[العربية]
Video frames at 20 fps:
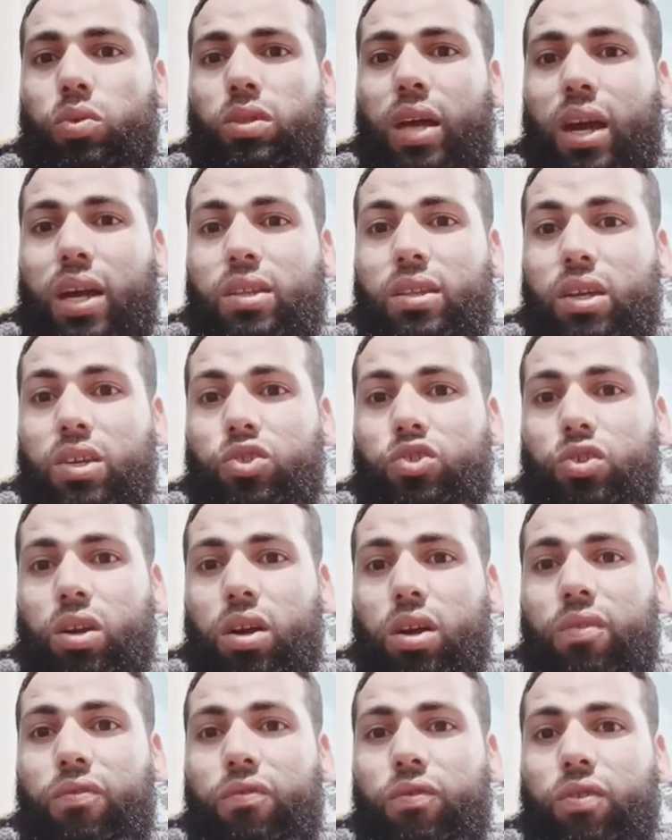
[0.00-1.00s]
تحت
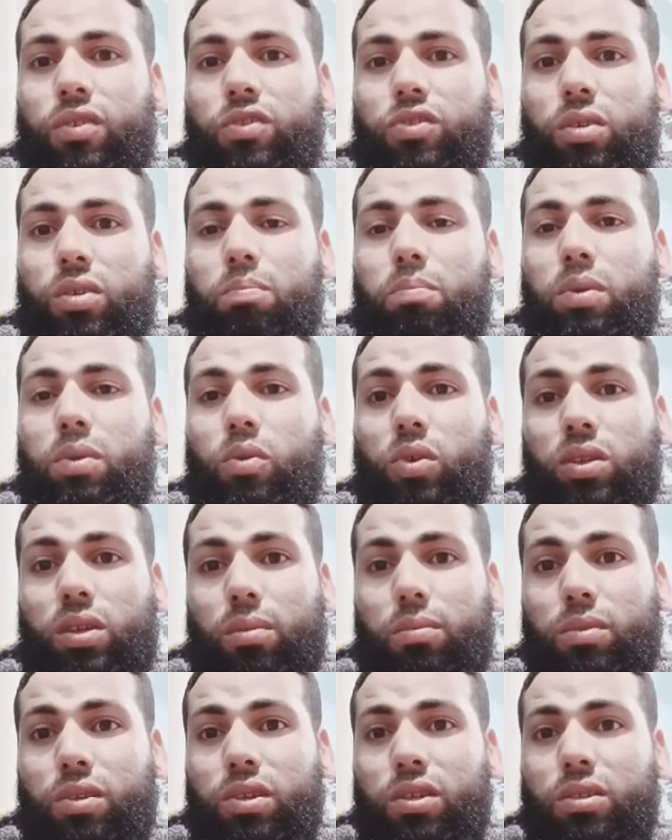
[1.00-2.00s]
اشراف طبي
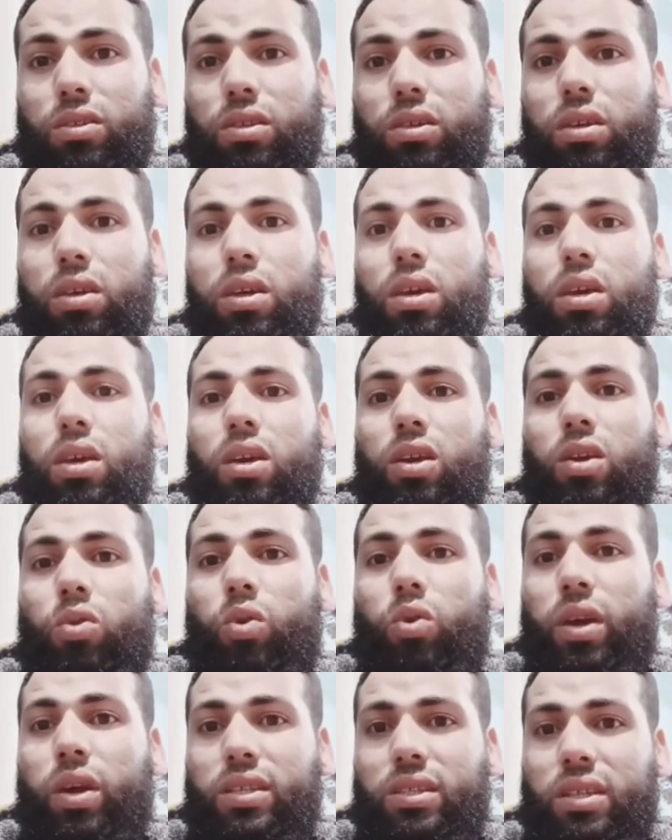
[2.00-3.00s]
وتمريضي
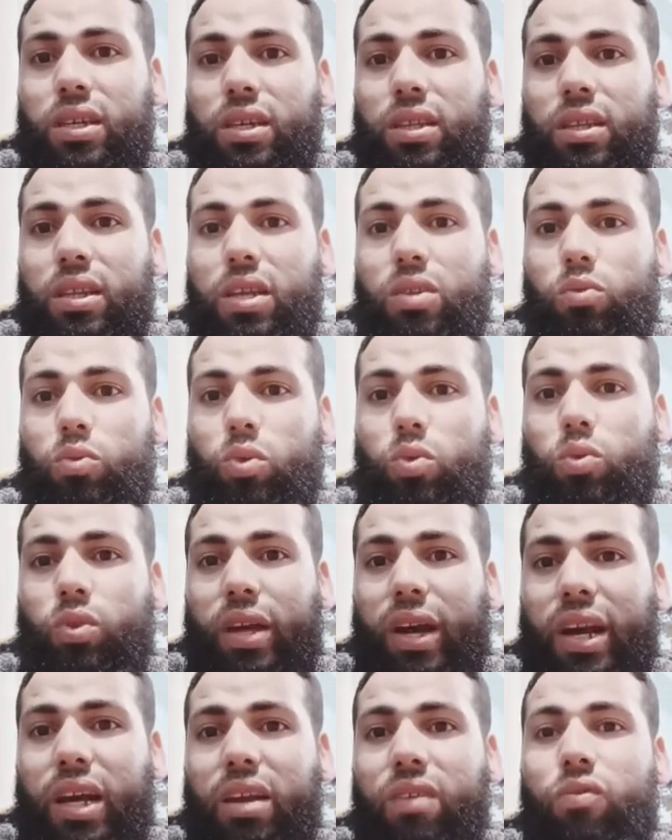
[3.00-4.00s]
كويس جدا ويكون
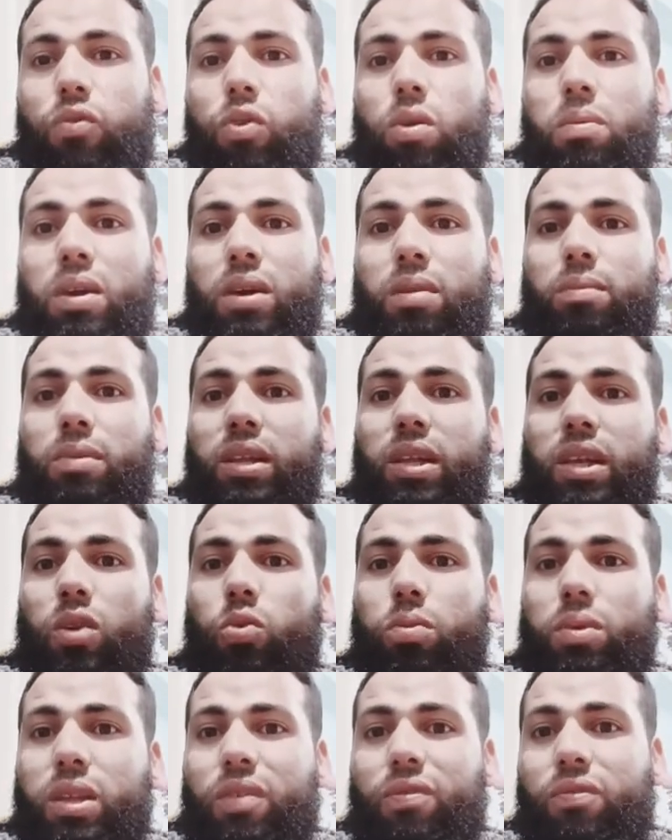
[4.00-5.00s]
عارف هو بيعمل ايه
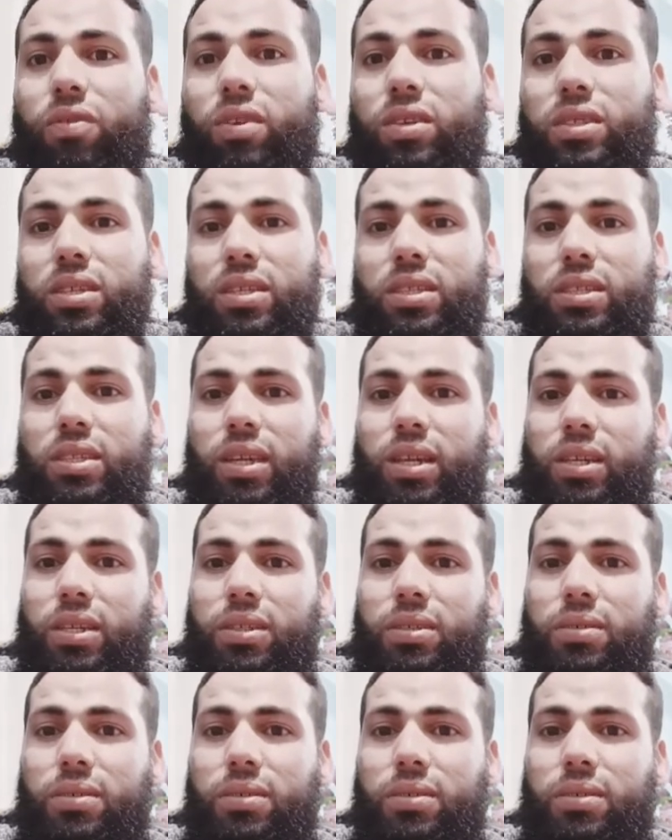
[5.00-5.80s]
وبينفذ ازاي